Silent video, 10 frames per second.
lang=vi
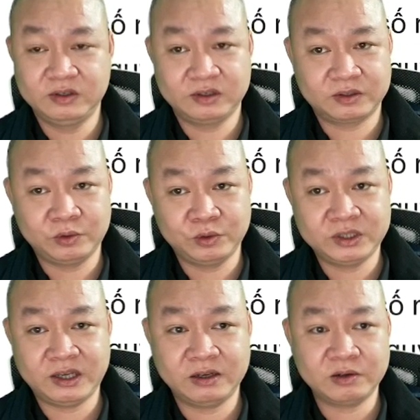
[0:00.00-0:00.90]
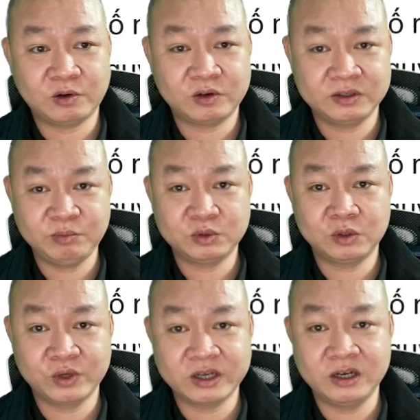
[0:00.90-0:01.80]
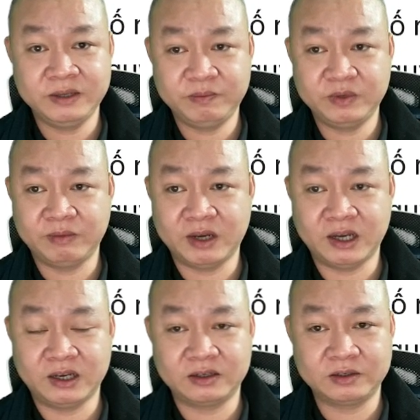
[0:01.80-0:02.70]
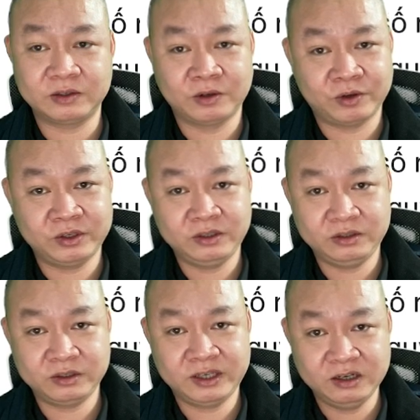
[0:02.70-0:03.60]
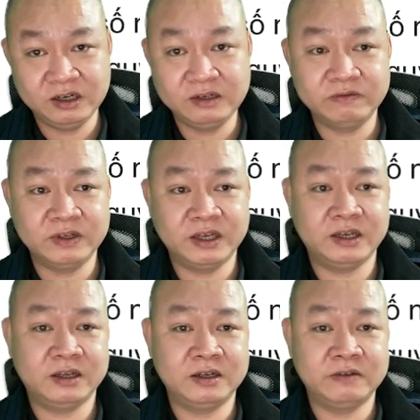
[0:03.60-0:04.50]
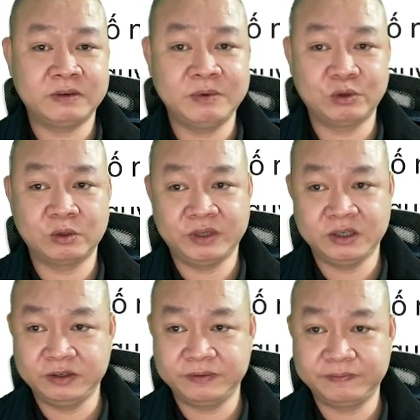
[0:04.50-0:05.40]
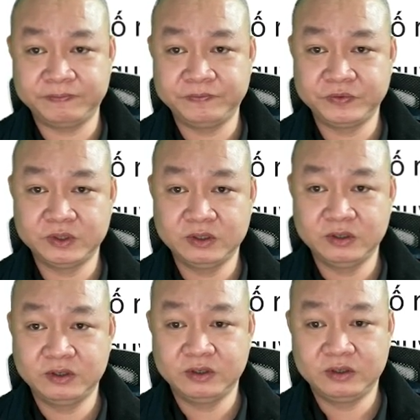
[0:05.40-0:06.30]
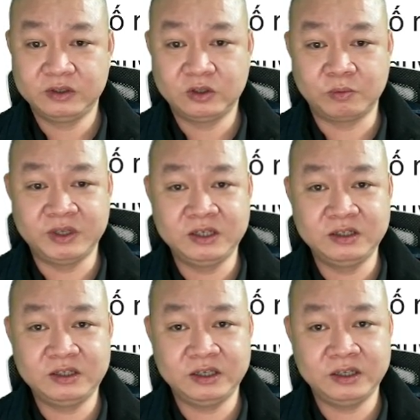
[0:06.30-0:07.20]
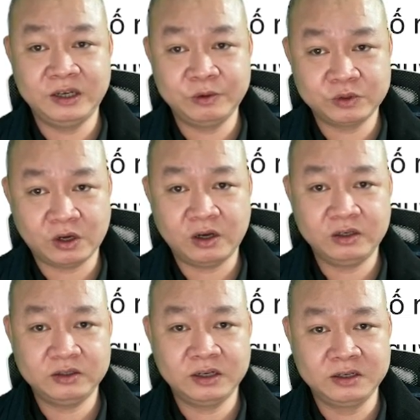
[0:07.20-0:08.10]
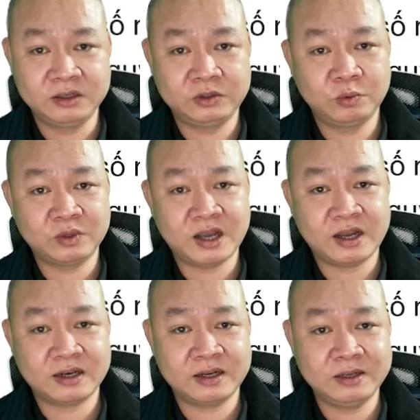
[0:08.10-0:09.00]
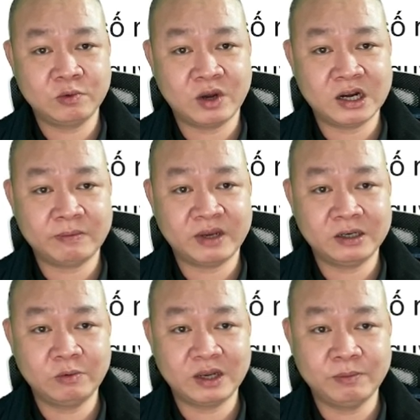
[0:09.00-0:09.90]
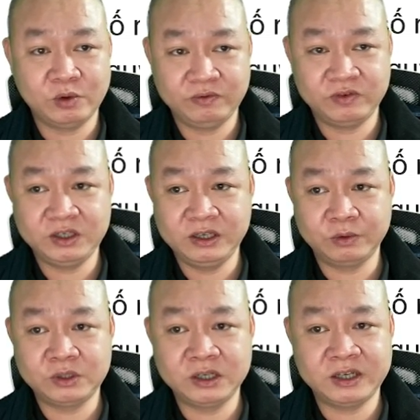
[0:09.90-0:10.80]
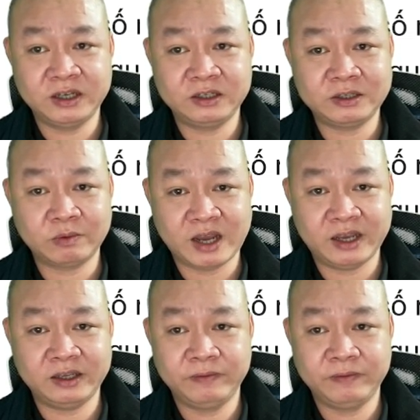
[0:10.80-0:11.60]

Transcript: À, tôi sẽ có một số cái clip để mà nói kỹ hơn về lời phát biểu của Tổng Bí thư. Tổng Bí thư thì nêu rõ đất nước chúng ta đã đi qua năm hai nghìn không trăm hai mươi mốt với nhiều sự kiện trọng đại.